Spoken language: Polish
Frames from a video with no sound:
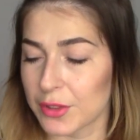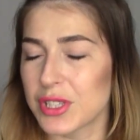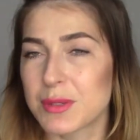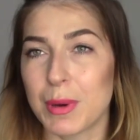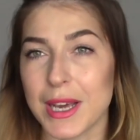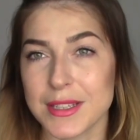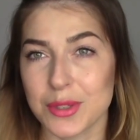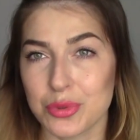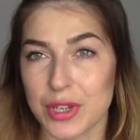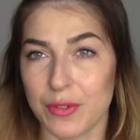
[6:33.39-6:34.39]
To jest
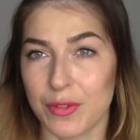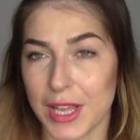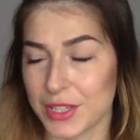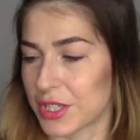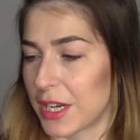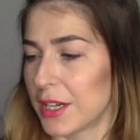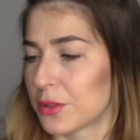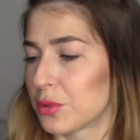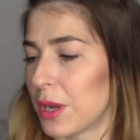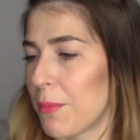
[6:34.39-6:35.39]
bardzo duża flaszka,
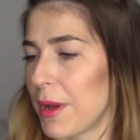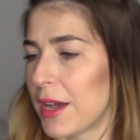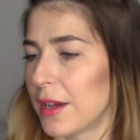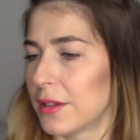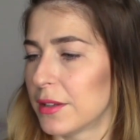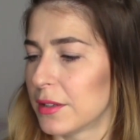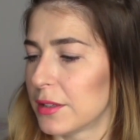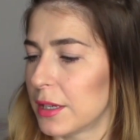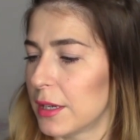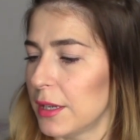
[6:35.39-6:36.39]
która ma
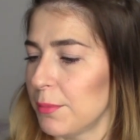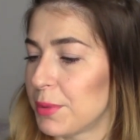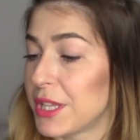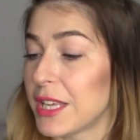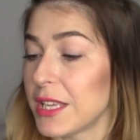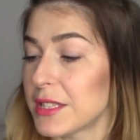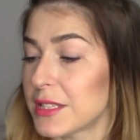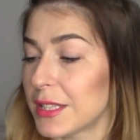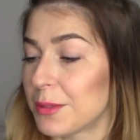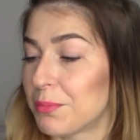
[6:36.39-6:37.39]
ile?
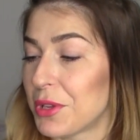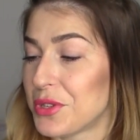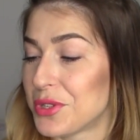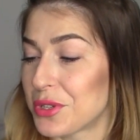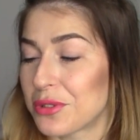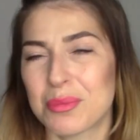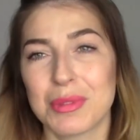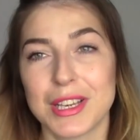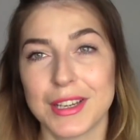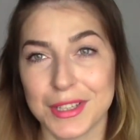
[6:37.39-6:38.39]
550
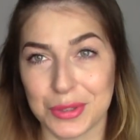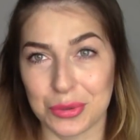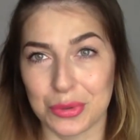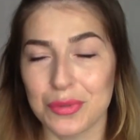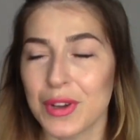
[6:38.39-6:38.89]
ml.